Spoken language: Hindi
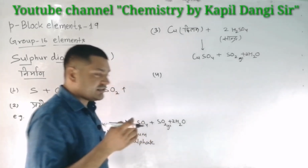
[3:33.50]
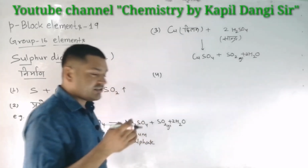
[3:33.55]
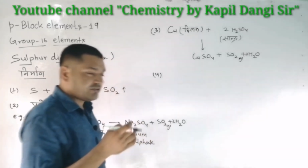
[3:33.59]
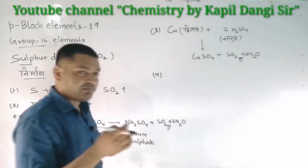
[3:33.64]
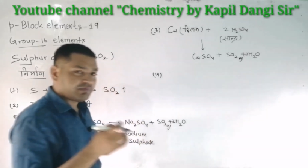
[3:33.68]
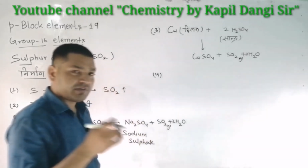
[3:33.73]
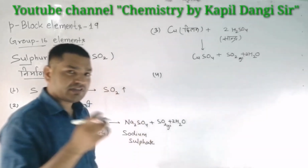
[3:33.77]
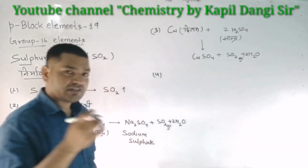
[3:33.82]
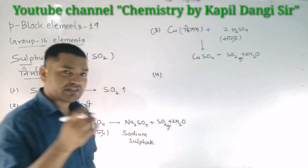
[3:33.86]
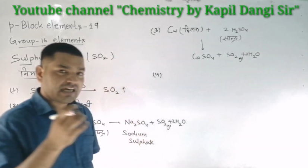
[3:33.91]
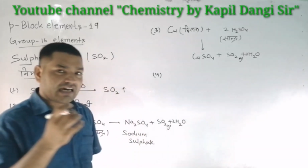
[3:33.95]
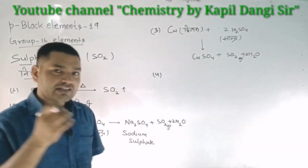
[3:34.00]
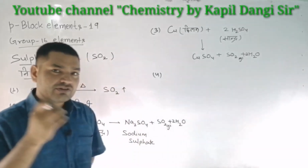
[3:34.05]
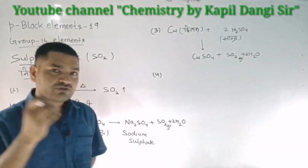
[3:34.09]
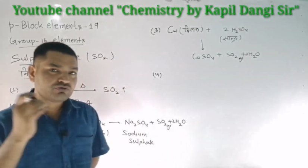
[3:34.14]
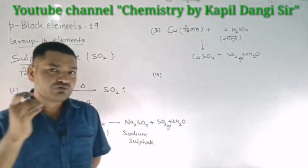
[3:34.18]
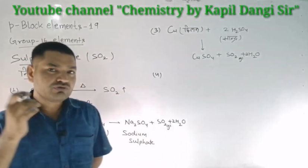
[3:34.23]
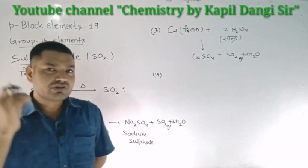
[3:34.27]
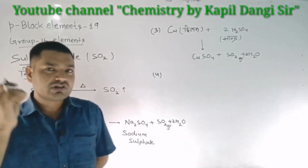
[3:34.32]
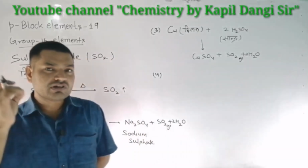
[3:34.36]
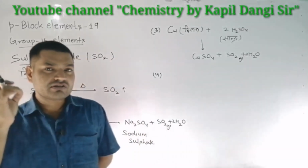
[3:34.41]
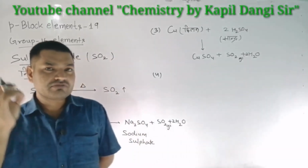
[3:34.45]
जब अपन
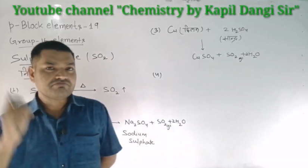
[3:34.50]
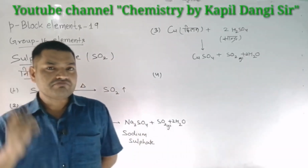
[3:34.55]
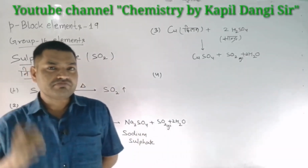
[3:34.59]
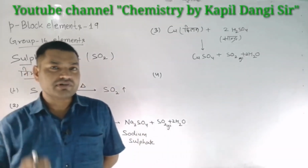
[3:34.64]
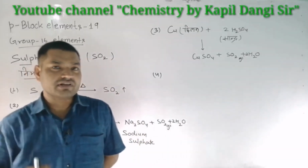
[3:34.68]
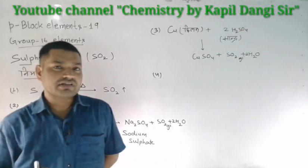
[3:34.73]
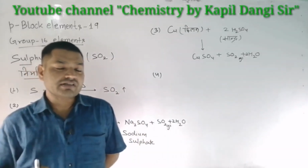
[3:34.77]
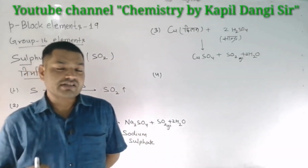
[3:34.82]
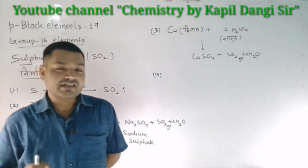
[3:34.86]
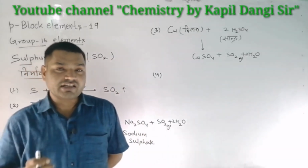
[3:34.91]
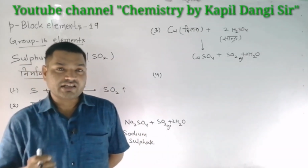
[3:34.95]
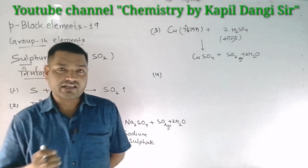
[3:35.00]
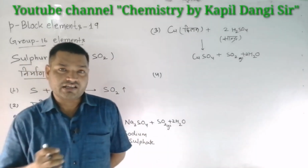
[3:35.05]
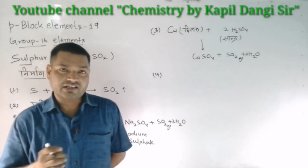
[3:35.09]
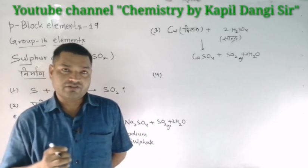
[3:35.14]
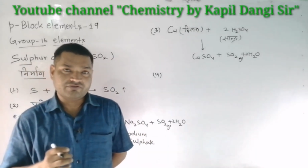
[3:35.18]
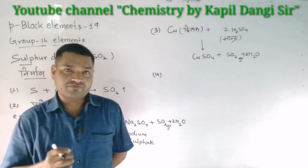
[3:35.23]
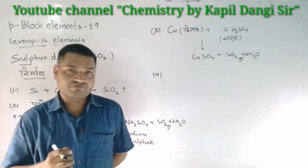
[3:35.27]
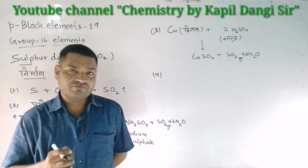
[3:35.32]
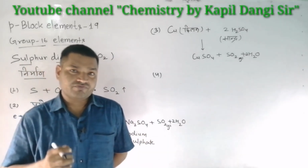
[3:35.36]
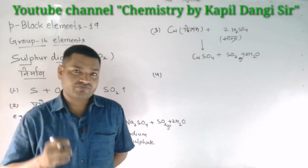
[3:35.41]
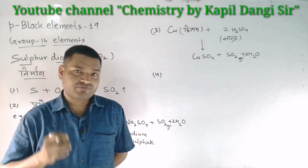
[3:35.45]
धातु कर्म पढ़ते हैं
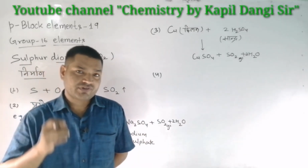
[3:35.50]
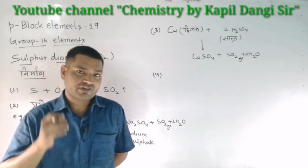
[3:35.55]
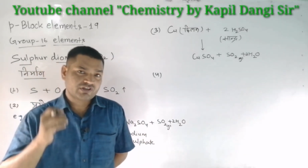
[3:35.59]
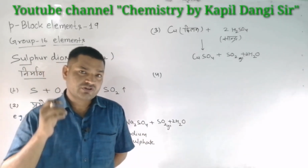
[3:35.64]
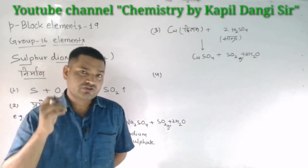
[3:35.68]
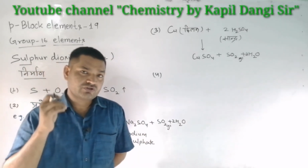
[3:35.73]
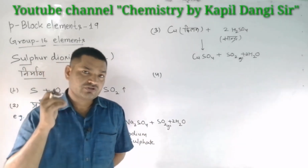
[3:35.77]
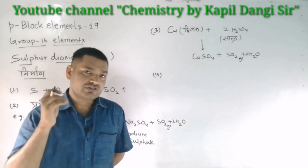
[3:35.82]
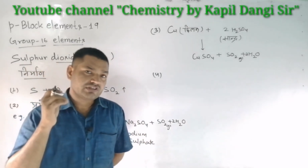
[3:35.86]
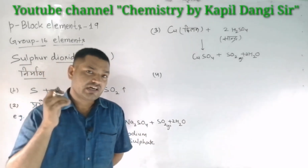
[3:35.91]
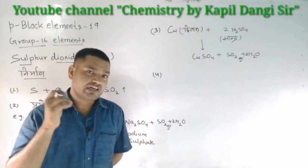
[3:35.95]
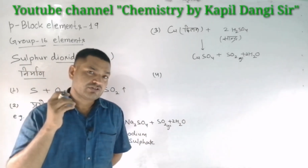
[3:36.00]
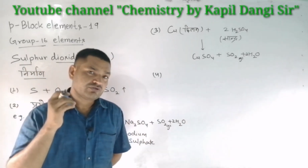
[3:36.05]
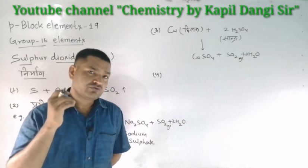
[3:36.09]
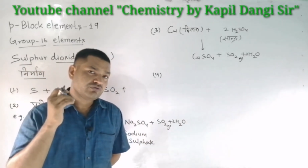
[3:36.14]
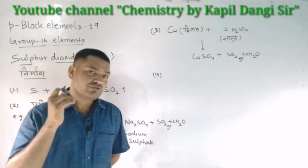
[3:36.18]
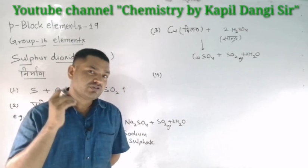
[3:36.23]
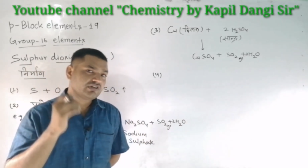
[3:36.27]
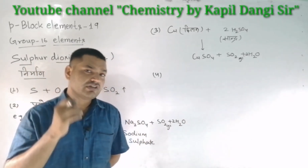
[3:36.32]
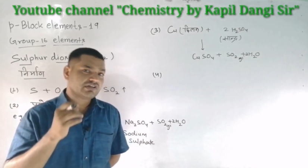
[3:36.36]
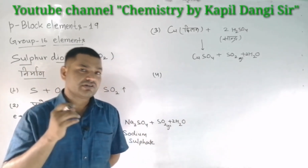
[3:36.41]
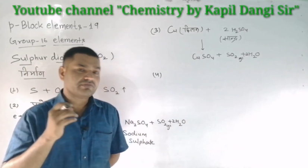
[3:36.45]
तो
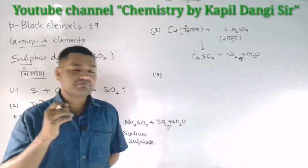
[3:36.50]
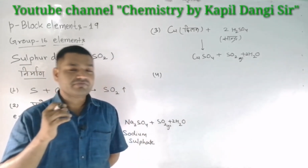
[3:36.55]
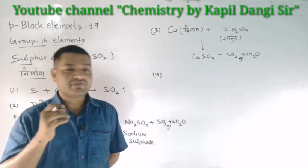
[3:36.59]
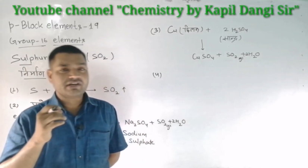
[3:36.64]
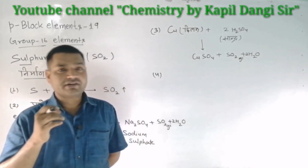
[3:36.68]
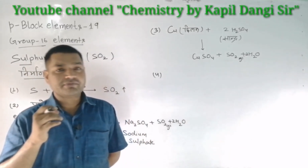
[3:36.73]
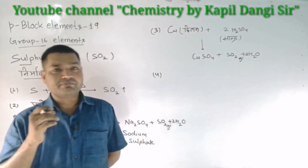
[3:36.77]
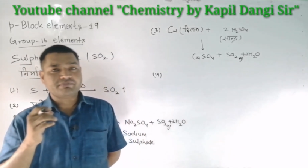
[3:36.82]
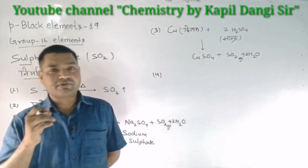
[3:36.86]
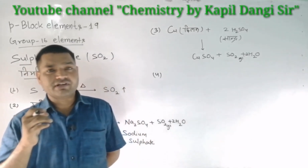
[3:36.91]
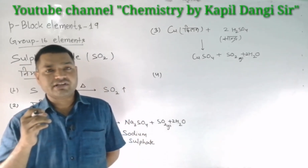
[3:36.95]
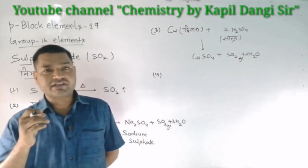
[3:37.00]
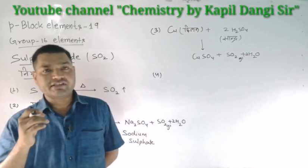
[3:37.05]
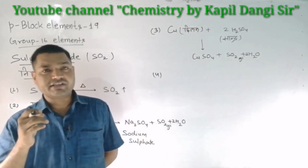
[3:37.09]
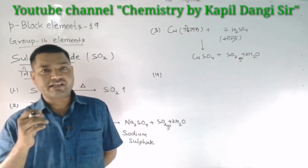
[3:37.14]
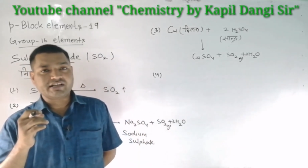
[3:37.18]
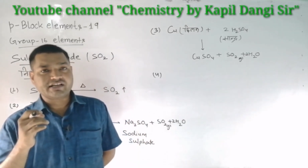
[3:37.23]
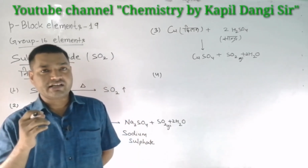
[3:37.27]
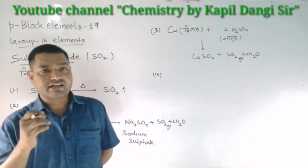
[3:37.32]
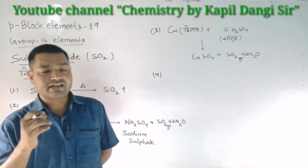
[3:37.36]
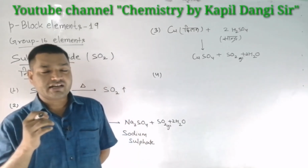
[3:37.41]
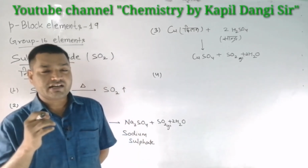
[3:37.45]
धातु कर्म में अपन ने
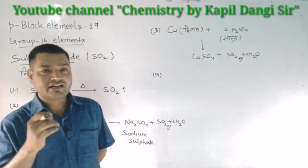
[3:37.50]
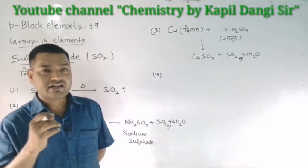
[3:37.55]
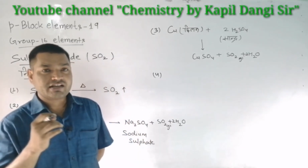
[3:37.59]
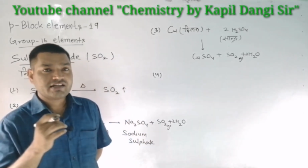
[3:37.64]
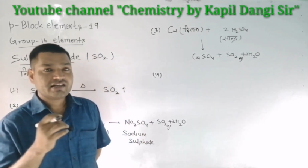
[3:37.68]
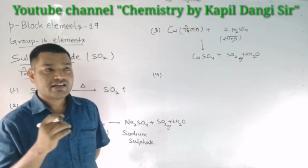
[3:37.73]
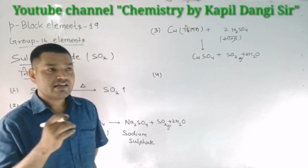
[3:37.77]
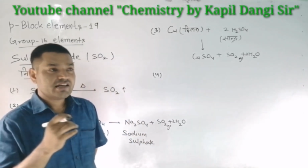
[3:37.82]
देखा